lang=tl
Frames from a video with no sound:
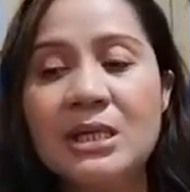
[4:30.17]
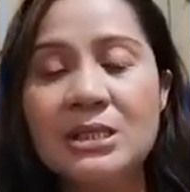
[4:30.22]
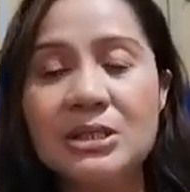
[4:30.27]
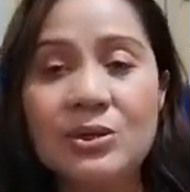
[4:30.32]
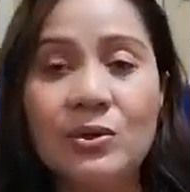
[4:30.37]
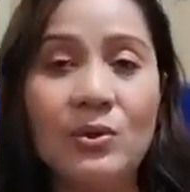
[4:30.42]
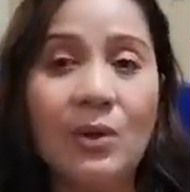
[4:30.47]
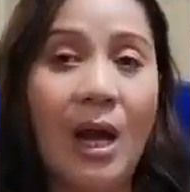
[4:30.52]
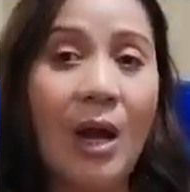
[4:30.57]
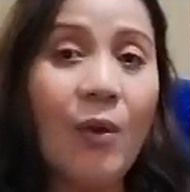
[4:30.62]

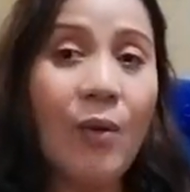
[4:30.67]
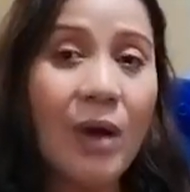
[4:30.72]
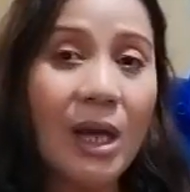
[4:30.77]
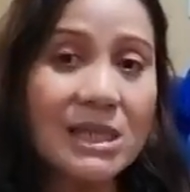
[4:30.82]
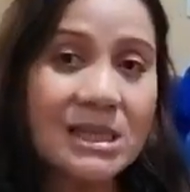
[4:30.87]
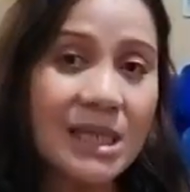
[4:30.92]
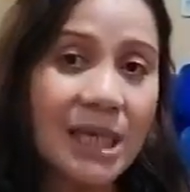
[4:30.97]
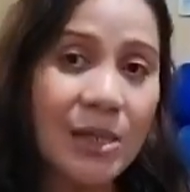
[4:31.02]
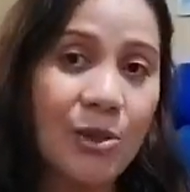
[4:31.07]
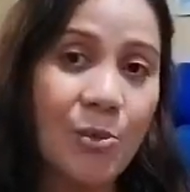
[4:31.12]
So, ako
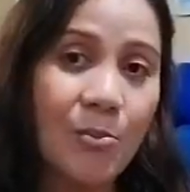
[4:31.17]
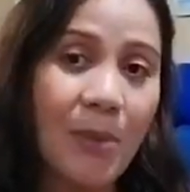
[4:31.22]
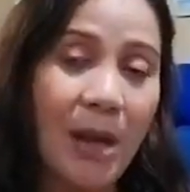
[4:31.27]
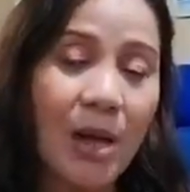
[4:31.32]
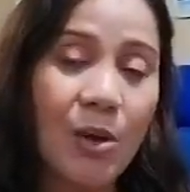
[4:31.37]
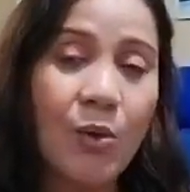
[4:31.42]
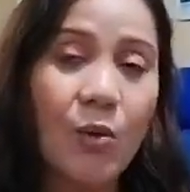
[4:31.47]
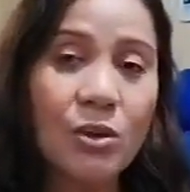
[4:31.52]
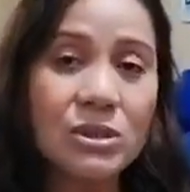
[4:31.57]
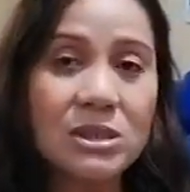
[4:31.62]
kasi, nung
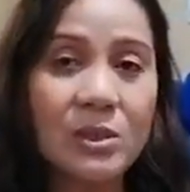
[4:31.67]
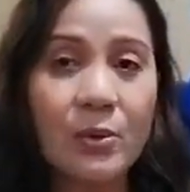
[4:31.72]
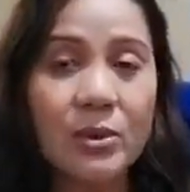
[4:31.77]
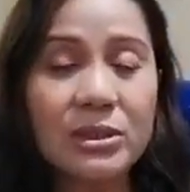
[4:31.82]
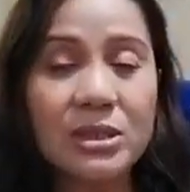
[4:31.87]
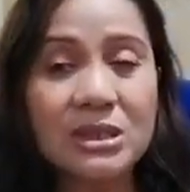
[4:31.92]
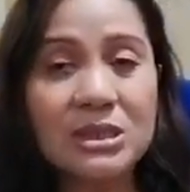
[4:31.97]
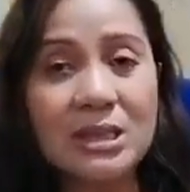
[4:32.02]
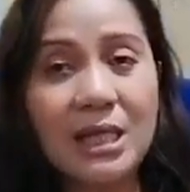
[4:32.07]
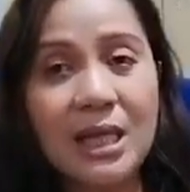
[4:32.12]
bago ko sa
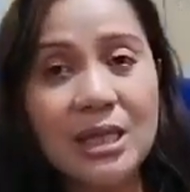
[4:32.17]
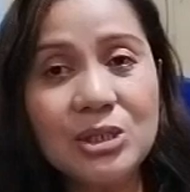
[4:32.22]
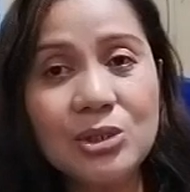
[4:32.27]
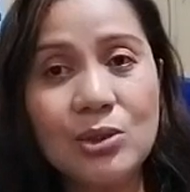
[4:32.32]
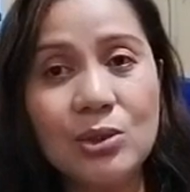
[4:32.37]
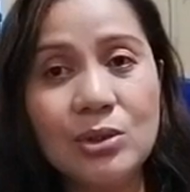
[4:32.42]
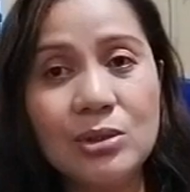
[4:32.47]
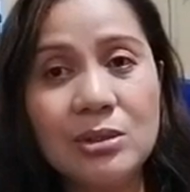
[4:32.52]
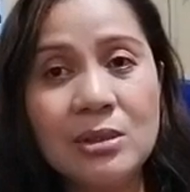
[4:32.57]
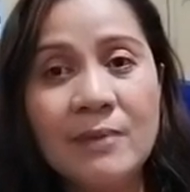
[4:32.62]
water
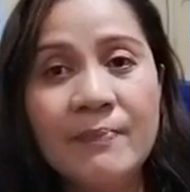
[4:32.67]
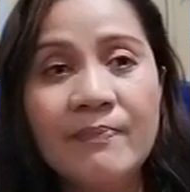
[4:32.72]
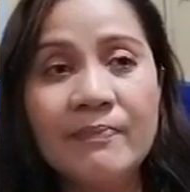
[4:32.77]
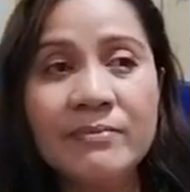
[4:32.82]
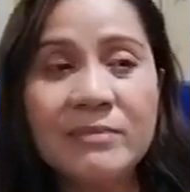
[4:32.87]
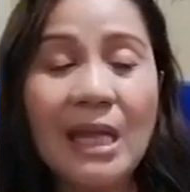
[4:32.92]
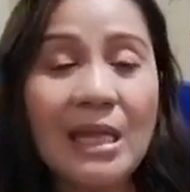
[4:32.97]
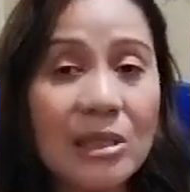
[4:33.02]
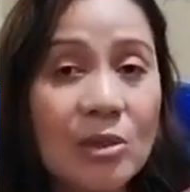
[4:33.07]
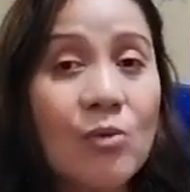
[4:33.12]
station,
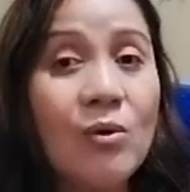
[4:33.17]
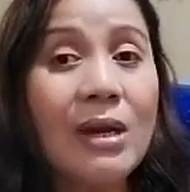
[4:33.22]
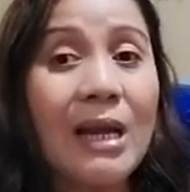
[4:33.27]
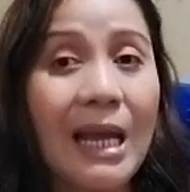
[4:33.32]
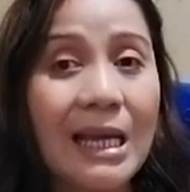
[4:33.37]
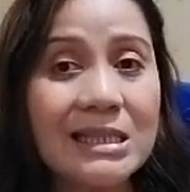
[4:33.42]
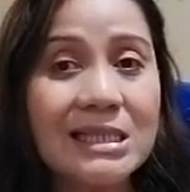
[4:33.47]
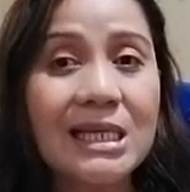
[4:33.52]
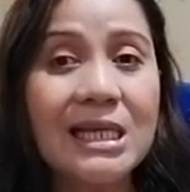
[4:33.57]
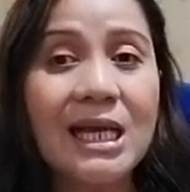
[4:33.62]
tatlong
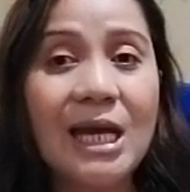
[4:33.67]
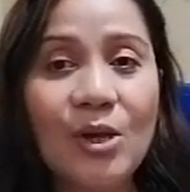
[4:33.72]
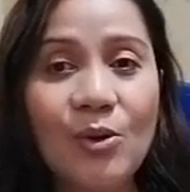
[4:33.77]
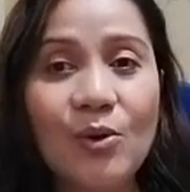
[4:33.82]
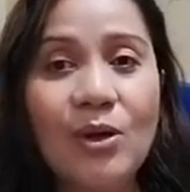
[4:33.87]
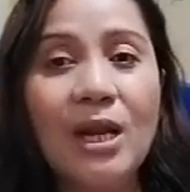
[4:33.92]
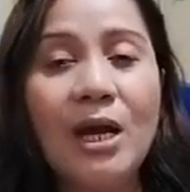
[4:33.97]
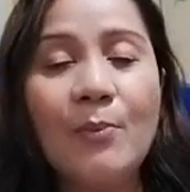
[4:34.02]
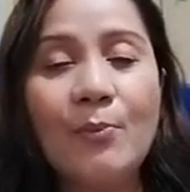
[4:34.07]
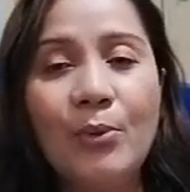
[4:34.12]
klaseng
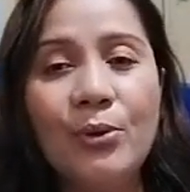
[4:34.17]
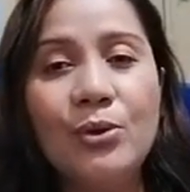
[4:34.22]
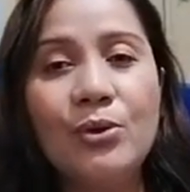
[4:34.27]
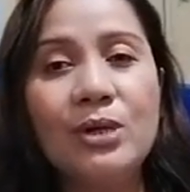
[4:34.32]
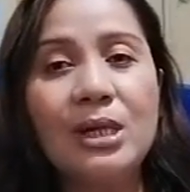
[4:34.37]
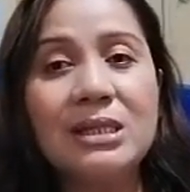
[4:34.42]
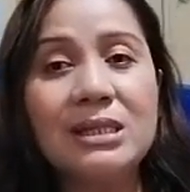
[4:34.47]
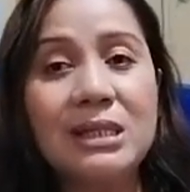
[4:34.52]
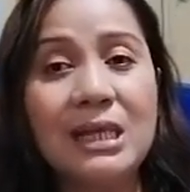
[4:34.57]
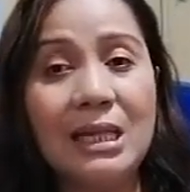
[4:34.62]
ganun lang po
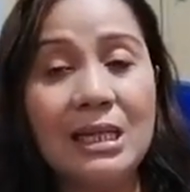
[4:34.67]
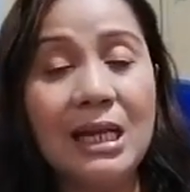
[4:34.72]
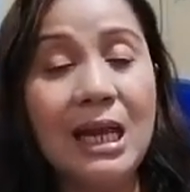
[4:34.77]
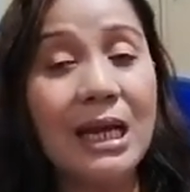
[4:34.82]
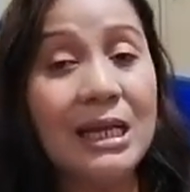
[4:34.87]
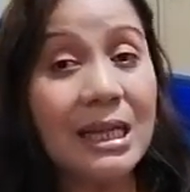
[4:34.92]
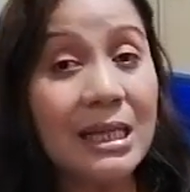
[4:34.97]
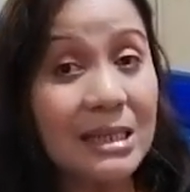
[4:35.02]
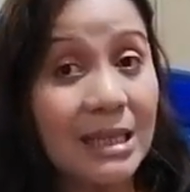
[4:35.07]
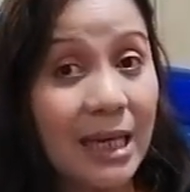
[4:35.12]
yung nat
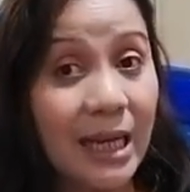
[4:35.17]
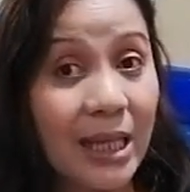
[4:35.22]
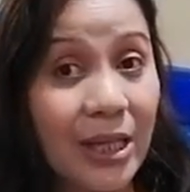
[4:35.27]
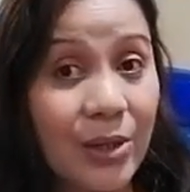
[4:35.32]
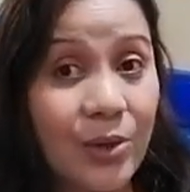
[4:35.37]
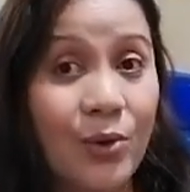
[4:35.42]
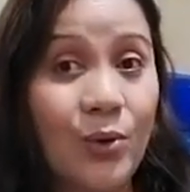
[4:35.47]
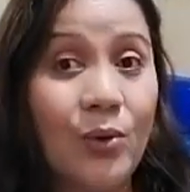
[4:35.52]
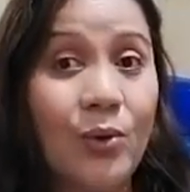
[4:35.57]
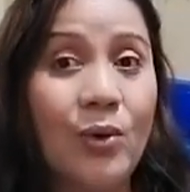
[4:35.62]
na,
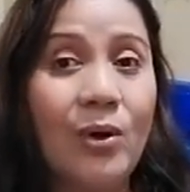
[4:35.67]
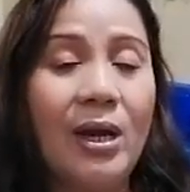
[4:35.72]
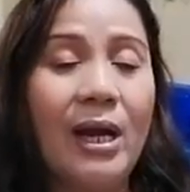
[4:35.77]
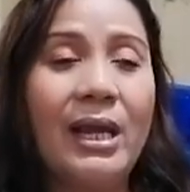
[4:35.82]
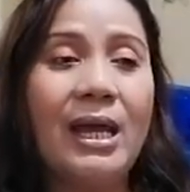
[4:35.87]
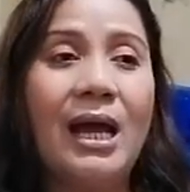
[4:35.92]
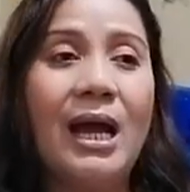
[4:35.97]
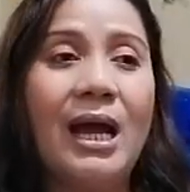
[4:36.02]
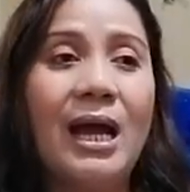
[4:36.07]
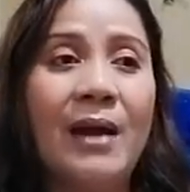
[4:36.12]
na-try ko.
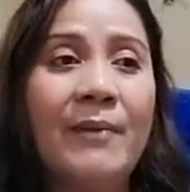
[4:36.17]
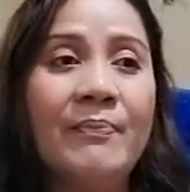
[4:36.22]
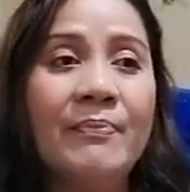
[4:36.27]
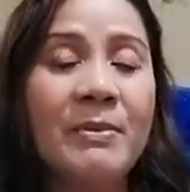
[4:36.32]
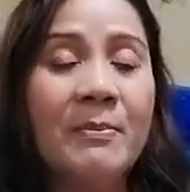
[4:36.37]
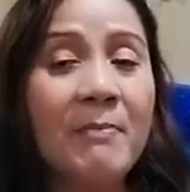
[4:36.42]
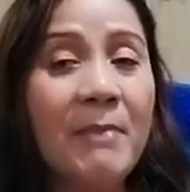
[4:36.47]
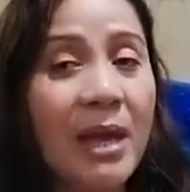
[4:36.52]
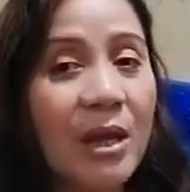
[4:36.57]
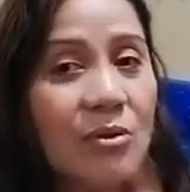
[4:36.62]
Kaya,
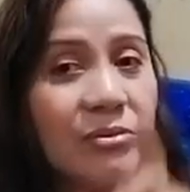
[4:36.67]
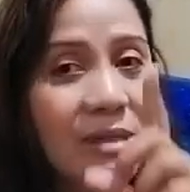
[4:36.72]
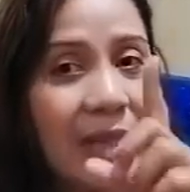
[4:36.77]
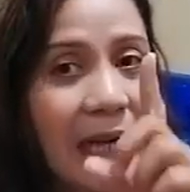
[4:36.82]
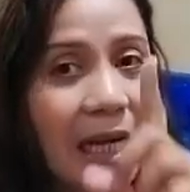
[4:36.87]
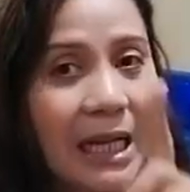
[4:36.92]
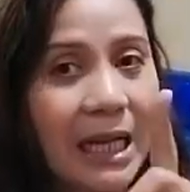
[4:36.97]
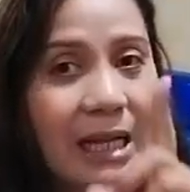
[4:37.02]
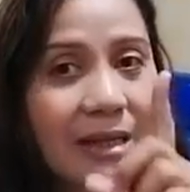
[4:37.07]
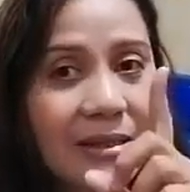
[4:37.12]
meron
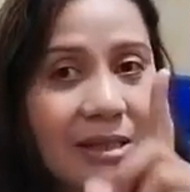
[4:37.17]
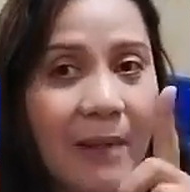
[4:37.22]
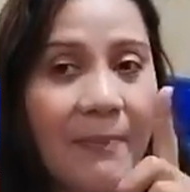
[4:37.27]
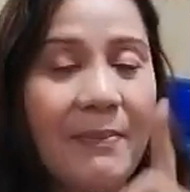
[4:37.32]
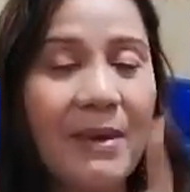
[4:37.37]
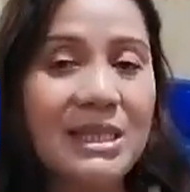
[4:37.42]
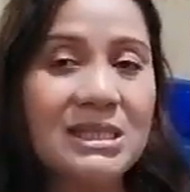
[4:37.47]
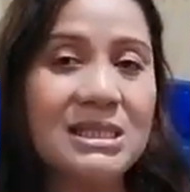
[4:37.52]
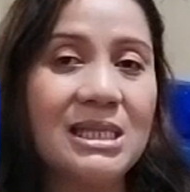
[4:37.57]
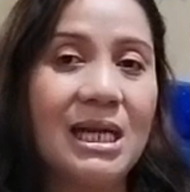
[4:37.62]
talagang the
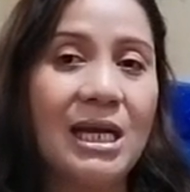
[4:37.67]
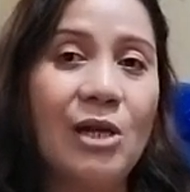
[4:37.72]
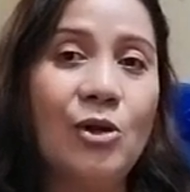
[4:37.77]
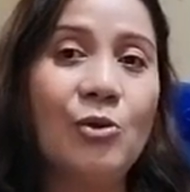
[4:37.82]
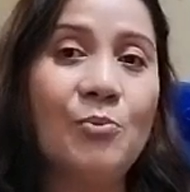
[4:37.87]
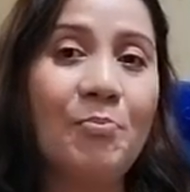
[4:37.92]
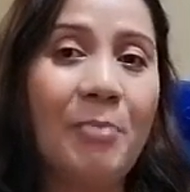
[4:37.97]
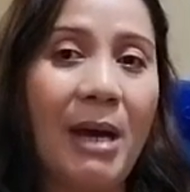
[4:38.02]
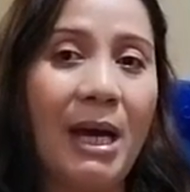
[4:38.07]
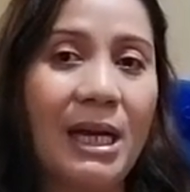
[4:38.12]
best na
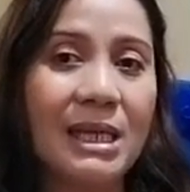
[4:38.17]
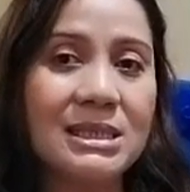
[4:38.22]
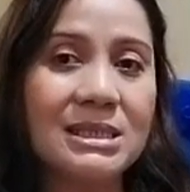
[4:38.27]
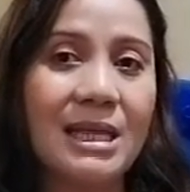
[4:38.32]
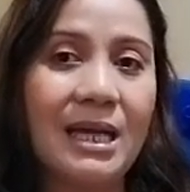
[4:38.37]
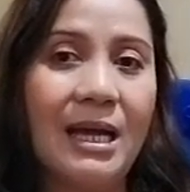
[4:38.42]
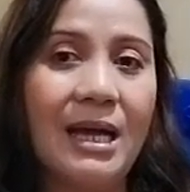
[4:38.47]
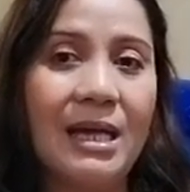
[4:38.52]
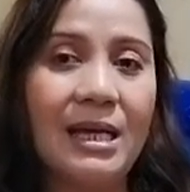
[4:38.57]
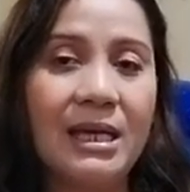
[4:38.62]
ganun para
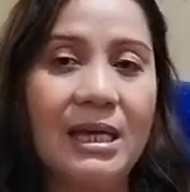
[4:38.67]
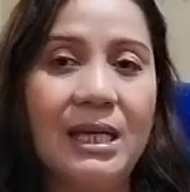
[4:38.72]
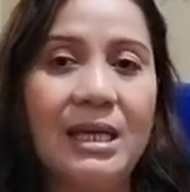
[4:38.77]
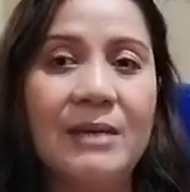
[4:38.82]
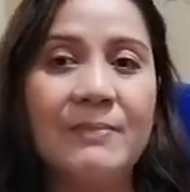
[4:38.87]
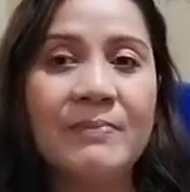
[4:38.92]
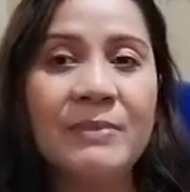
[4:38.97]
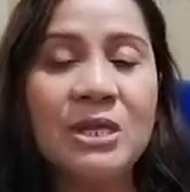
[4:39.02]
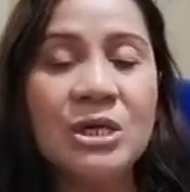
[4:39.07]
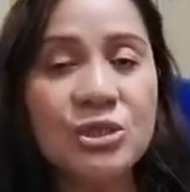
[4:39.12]
sa akin.